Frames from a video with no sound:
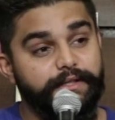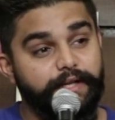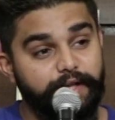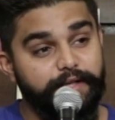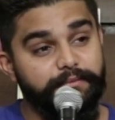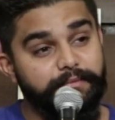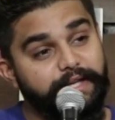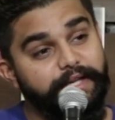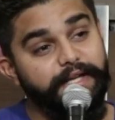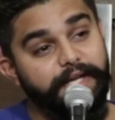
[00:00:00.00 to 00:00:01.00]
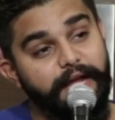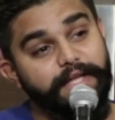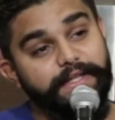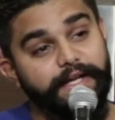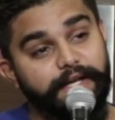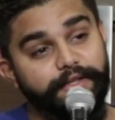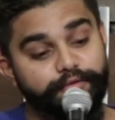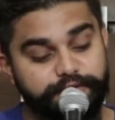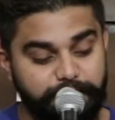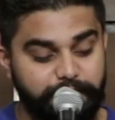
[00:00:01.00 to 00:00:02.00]
कल मैं गिर गया था
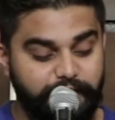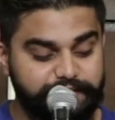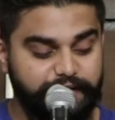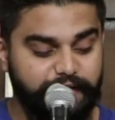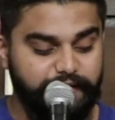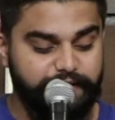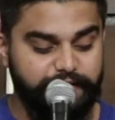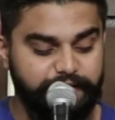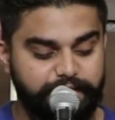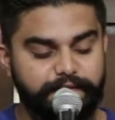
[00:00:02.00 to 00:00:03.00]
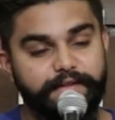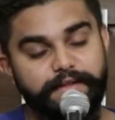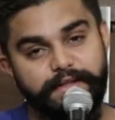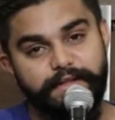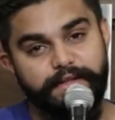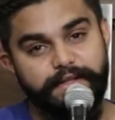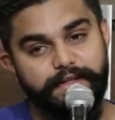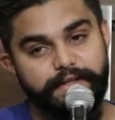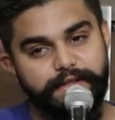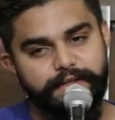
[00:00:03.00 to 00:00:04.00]
तो सब हंस रहे थे
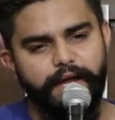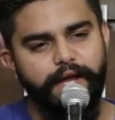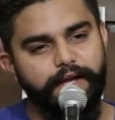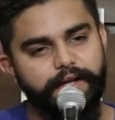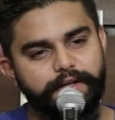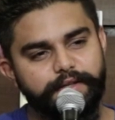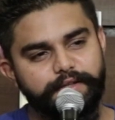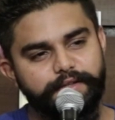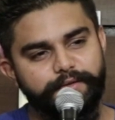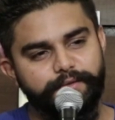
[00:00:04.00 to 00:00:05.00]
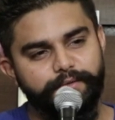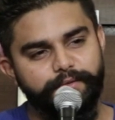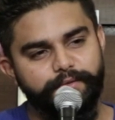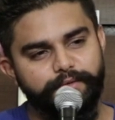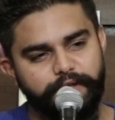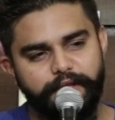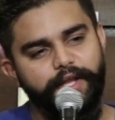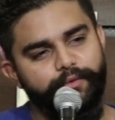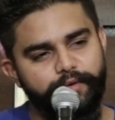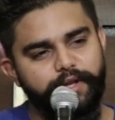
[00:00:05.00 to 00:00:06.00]
यहाँ
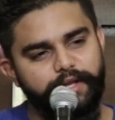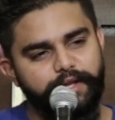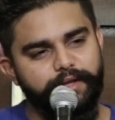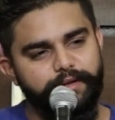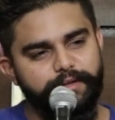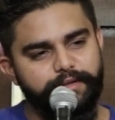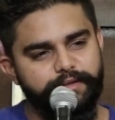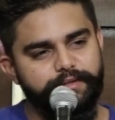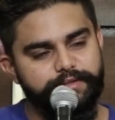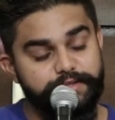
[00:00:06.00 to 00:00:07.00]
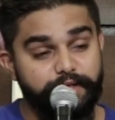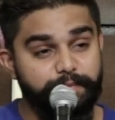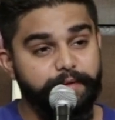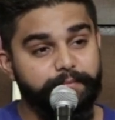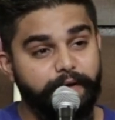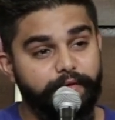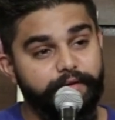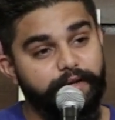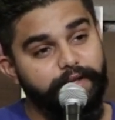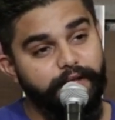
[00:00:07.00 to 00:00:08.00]
गिरे हुए के सर पे पांव
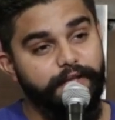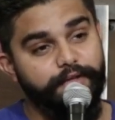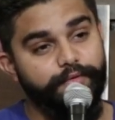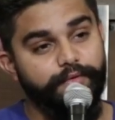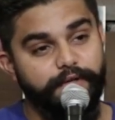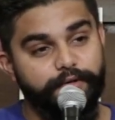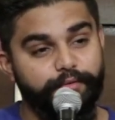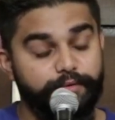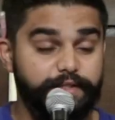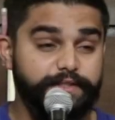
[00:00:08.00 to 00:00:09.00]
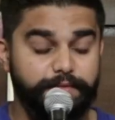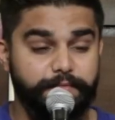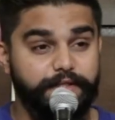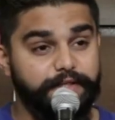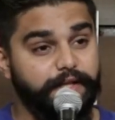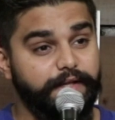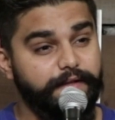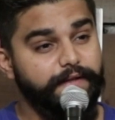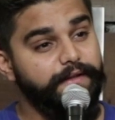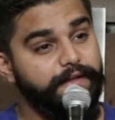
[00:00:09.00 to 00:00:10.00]
रख के ही तो हर कोई संभलता है